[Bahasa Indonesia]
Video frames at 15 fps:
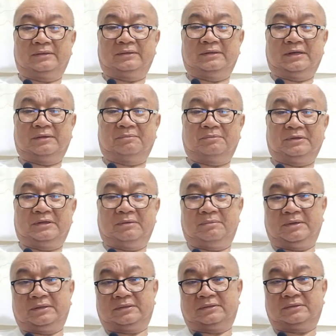dan
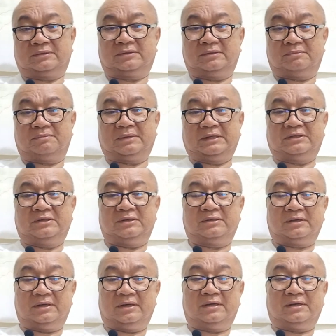pejabat paci
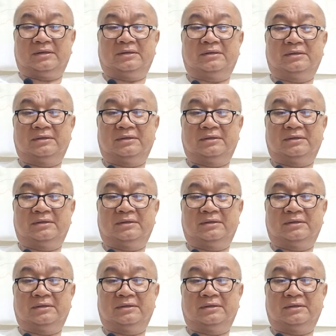saya